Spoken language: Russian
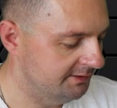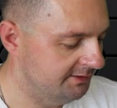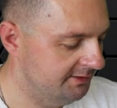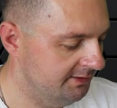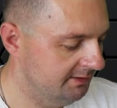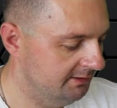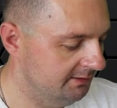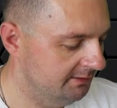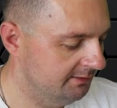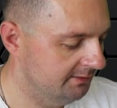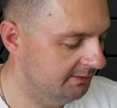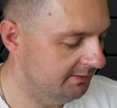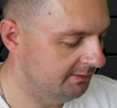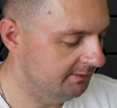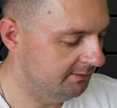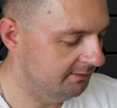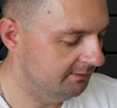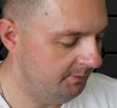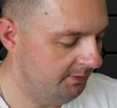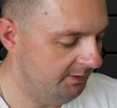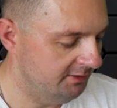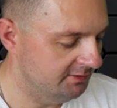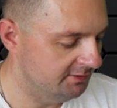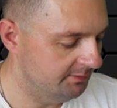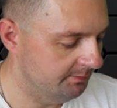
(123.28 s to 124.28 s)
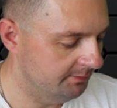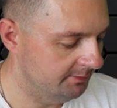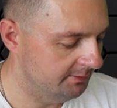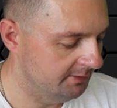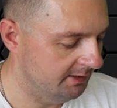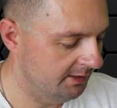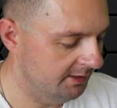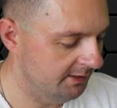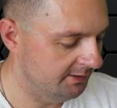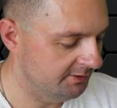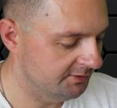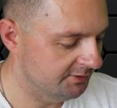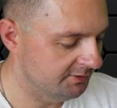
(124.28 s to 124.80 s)
сделано. В принципе, до
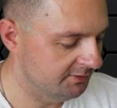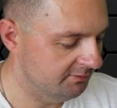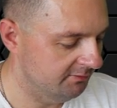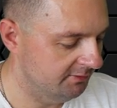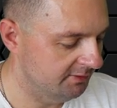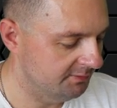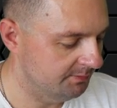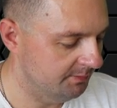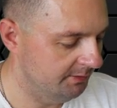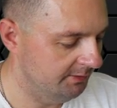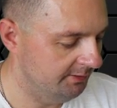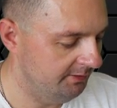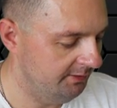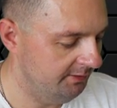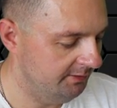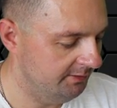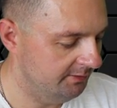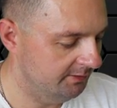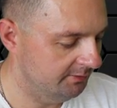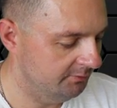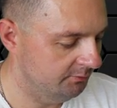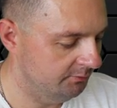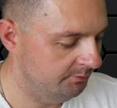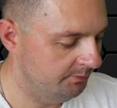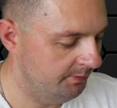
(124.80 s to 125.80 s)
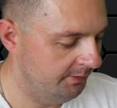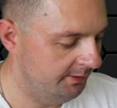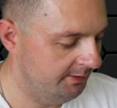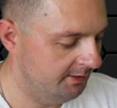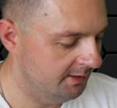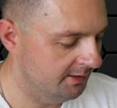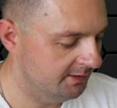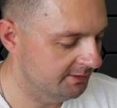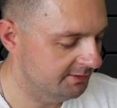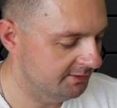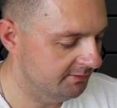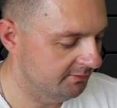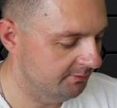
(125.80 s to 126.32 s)
качества исполнения тут
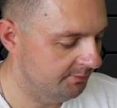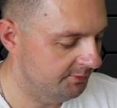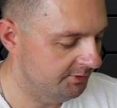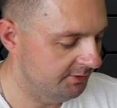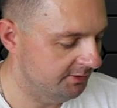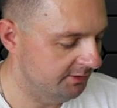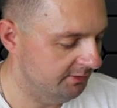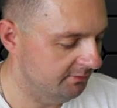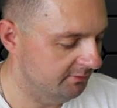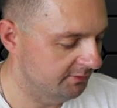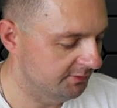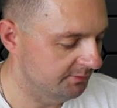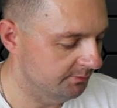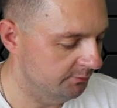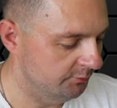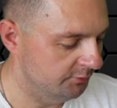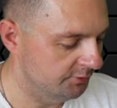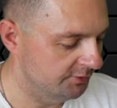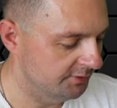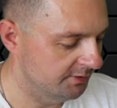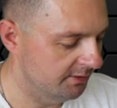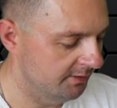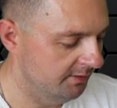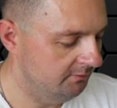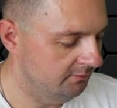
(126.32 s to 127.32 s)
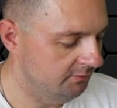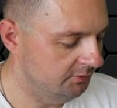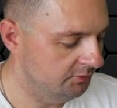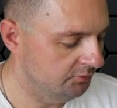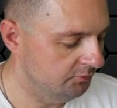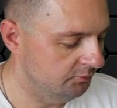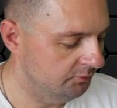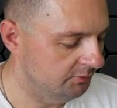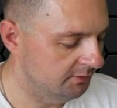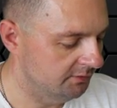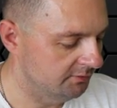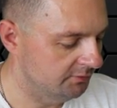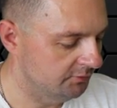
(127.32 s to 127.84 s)
придраться вообще невозможно.
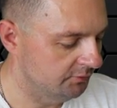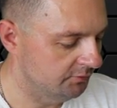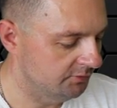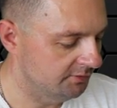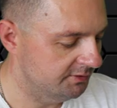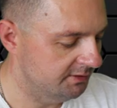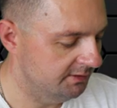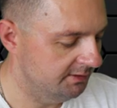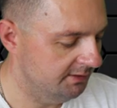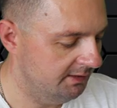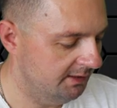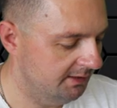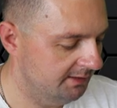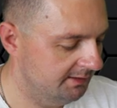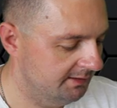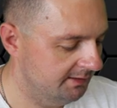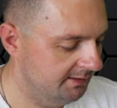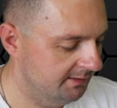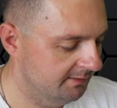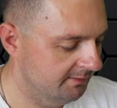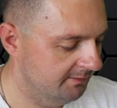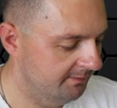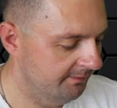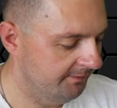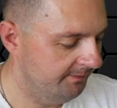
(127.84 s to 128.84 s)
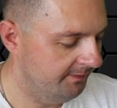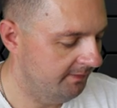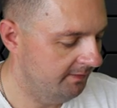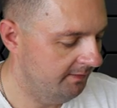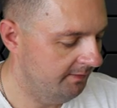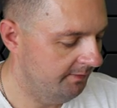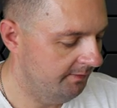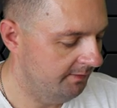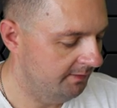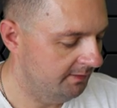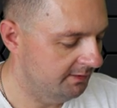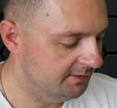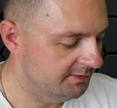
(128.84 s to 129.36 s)
Внизу у нас все стандартно.
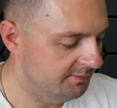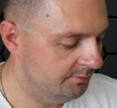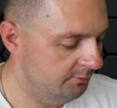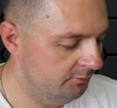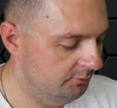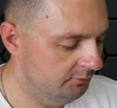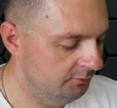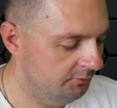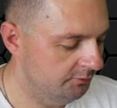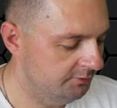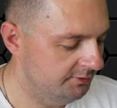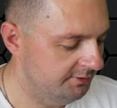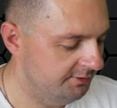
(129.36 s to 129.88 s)
Asmodus